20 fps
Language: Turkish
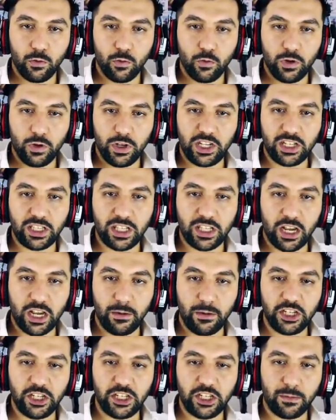İki
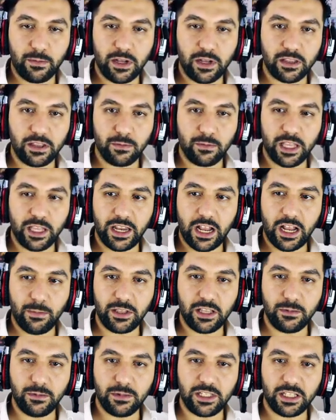tane ejderimi attım. Genel
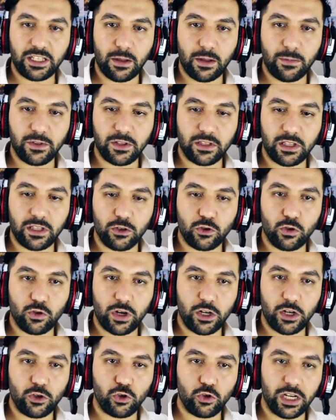bir temizlik yaptıktan
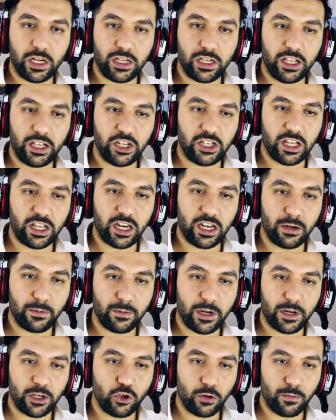sonra şu şekilde ejderleri
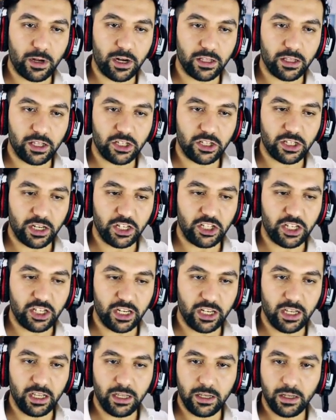bırakıyorum arkadaşlar
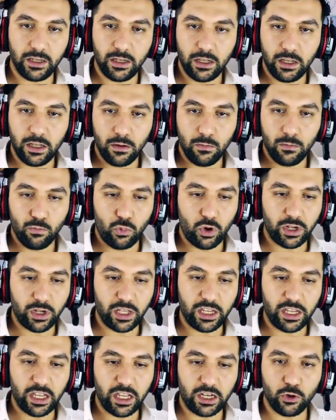içeriye. Bu
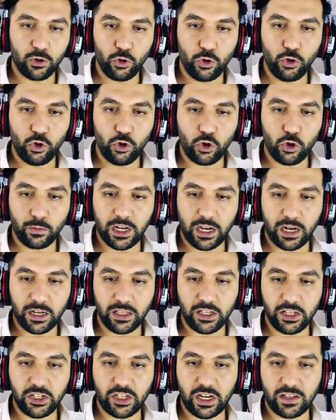arada yakın oynuyorum ki
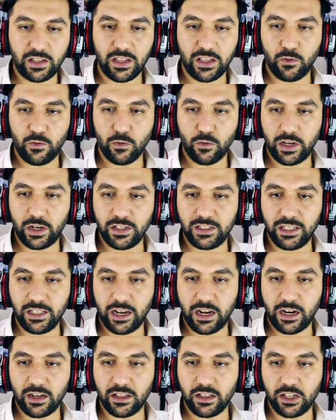arkadaşlar telefondan
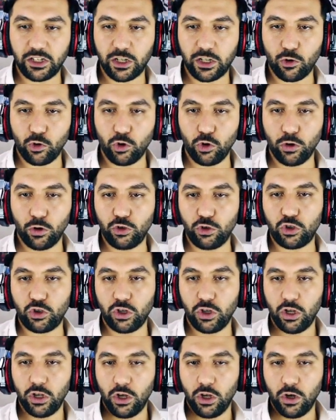izleyen arkadaşlar
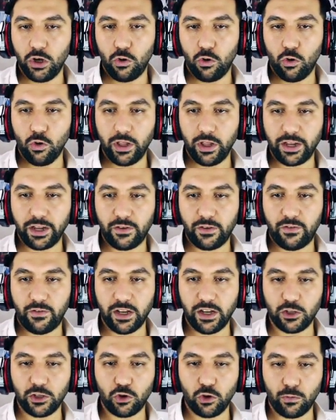oluyormuş. Onlara da
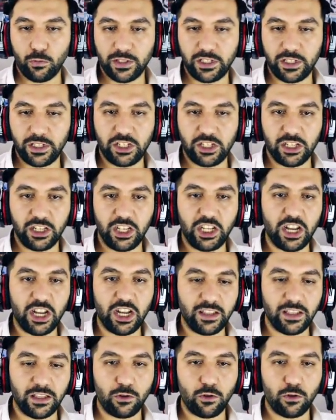faydası olması için 2
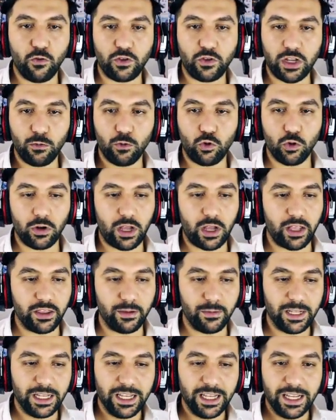adet öfkemi
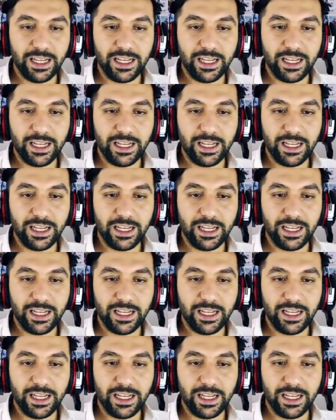kullandım.